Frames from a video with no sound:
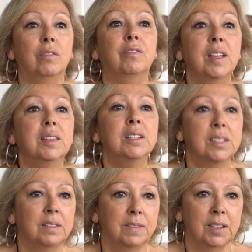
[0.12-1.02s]
vendas
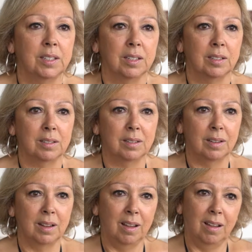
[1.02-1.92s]
de revistas.
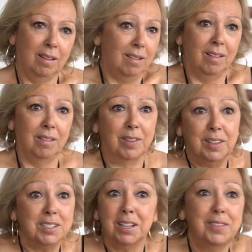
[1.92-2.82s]

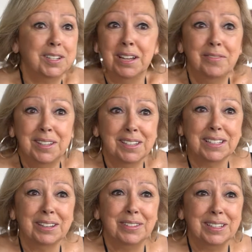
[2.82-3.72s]
Vendas de revista é vendas
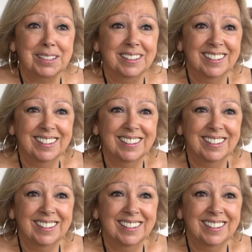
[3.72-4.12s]
de revista.